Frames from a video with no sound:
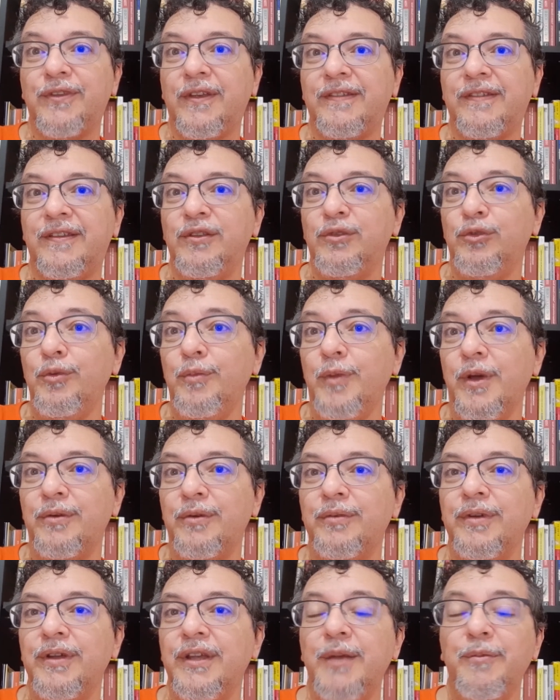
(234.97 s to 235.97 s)
esse
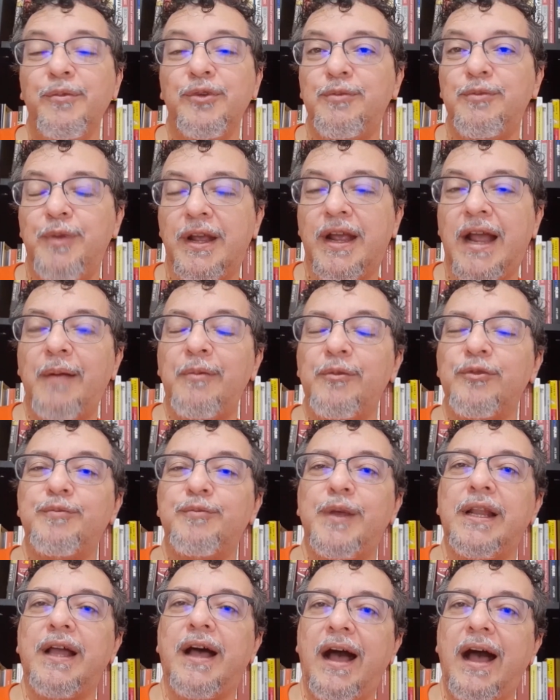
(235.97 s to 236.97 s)
número e multiplicarmos
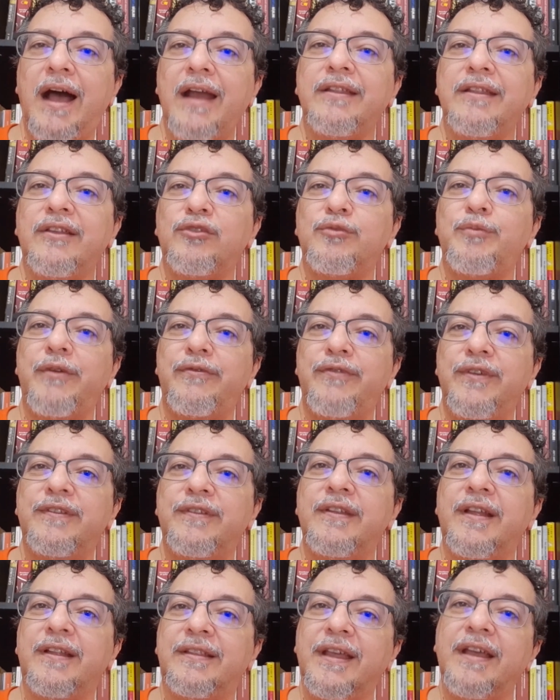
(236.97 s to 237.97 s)
pela área da
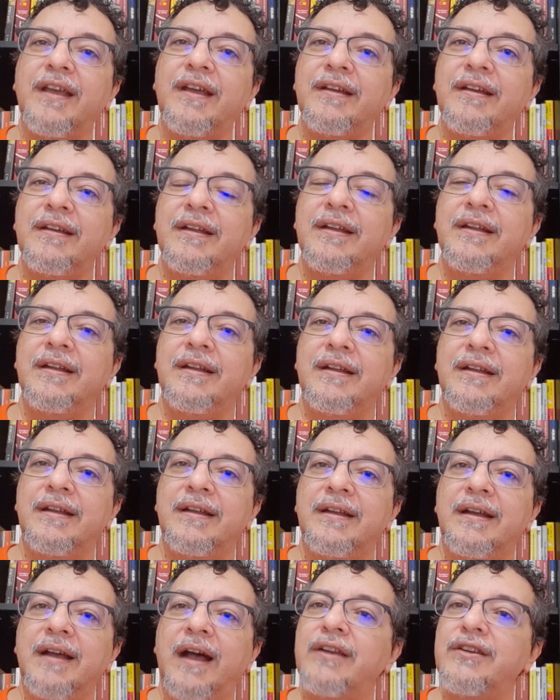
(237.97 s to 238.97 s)
superfície da Terra,
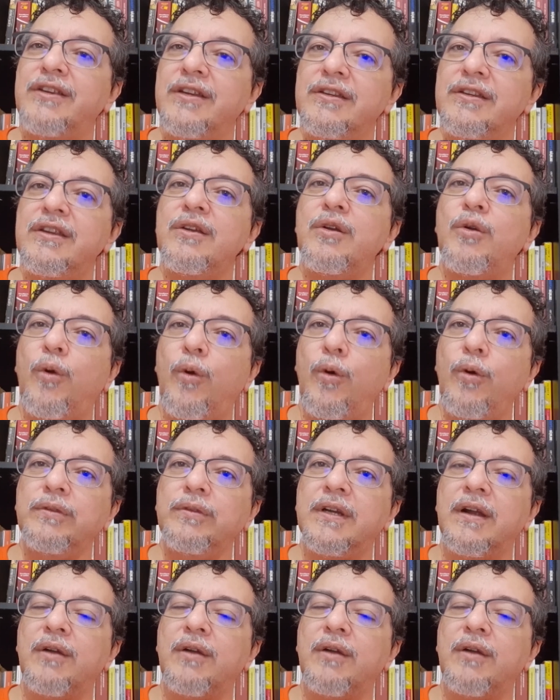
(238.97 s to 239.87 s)
a gente encontra